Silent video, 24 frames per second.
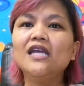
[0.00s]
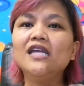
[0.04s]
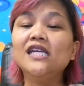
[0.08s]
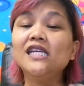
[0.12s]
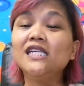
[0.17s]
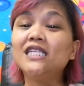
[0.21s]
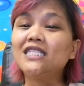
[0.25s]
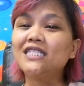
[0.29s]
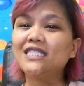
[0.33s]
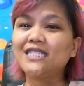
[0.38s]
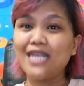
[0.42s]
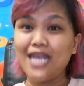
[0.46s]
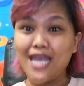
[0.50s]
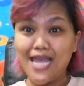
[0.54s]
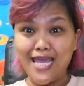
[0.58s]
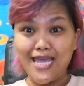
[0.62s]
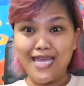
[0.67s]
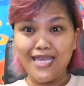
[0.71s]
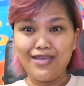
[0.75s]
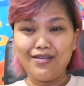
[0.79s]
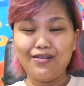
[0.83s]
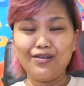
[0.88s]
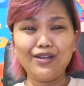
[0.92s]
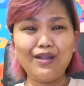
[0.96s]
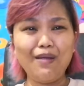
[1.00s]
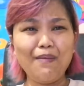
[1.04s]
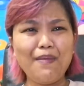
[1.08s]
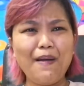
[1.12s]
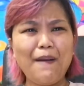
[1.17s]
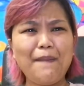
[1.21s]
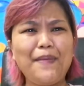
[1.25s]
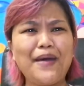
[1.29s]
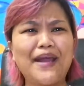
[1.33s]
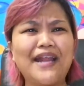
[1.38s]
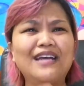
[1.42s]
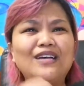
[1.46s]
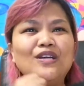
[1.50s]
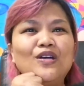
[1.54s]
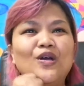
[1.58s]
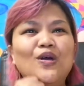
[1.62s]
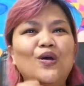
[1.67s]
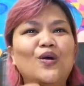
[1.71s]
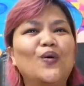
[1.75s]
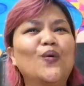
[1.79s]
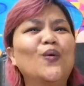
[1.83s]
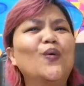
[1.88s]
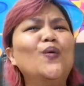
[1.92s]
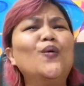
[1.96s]
he say. O, di ba? Parang,
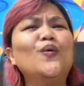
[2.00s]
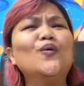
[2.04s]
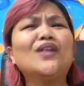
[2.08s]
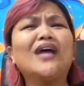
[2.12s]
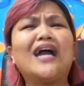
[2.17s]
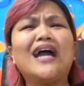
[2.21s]
oh,